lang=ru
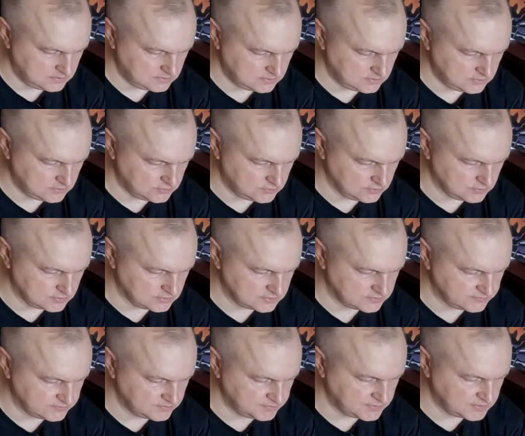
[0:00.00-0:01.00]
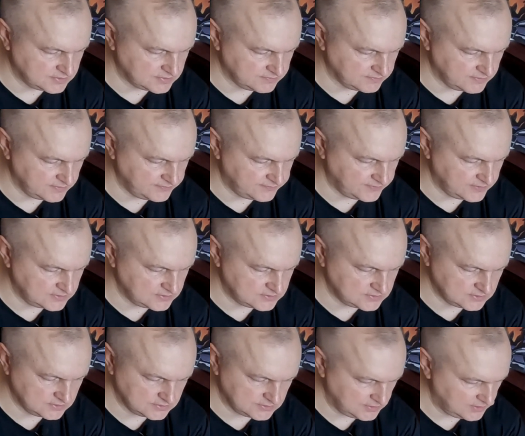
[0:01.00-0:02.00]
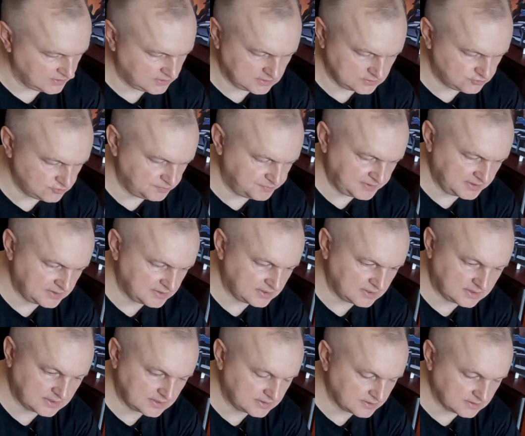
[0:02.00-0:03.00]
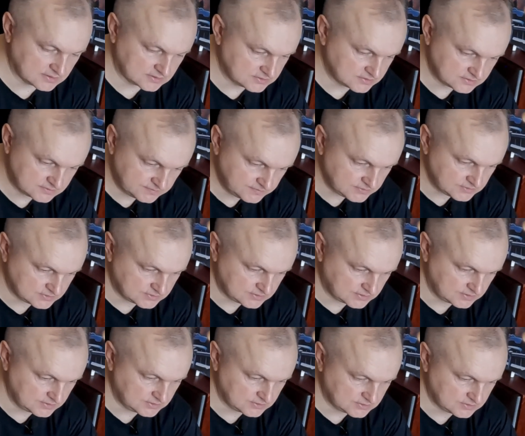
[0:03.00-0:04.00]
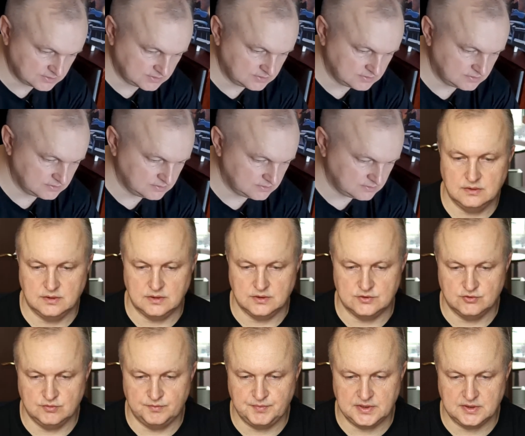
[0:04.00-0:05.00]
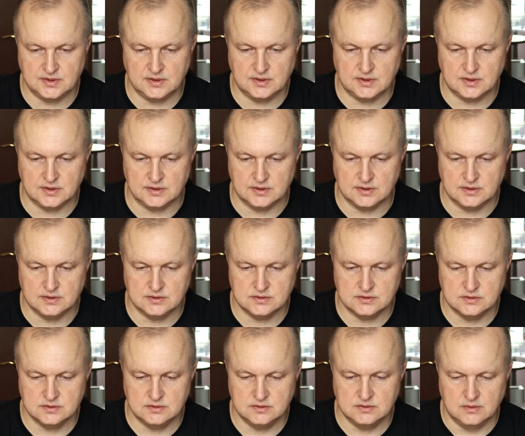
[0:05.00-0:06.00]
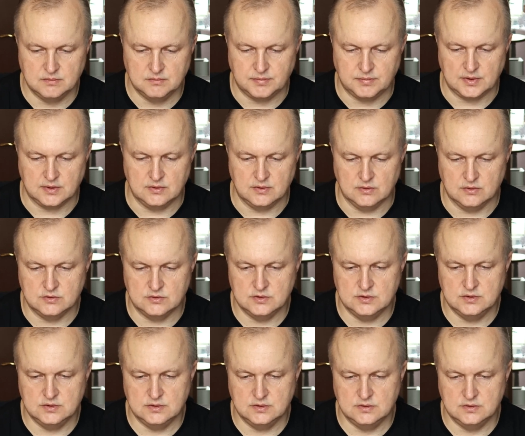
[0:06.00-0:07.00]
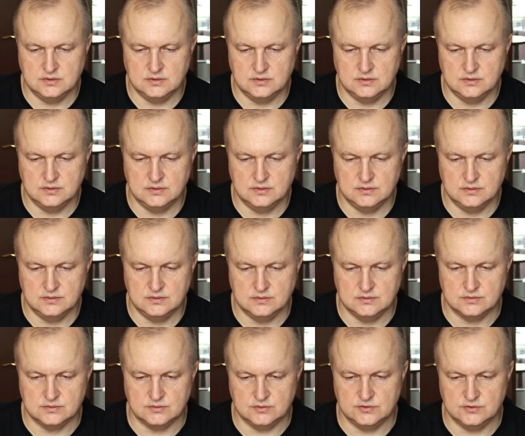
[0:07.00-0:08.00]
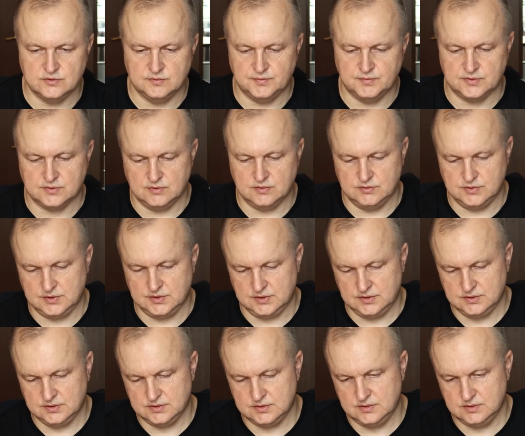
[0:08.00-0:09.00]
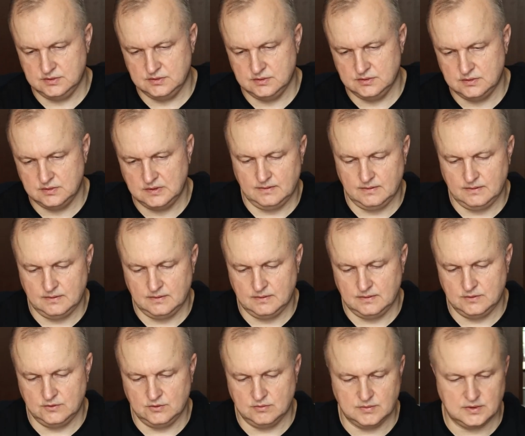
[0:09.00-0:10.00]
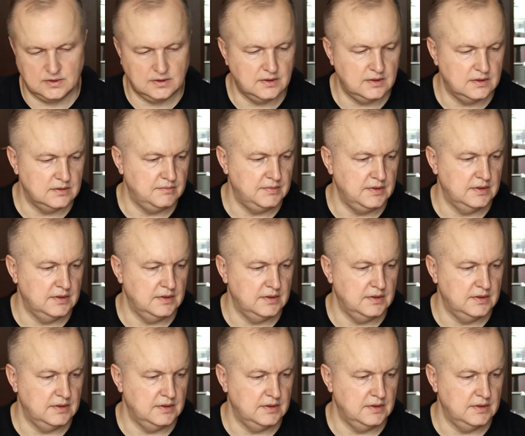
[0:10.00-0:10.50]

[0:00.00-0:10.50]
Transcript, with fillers: Еще раз выберите Wi-Fi сеть. Я хочу 5 ГГц, извините, конечно. Хочу 5 ГГц. Продолжить. Устройство подключается. Оно моргает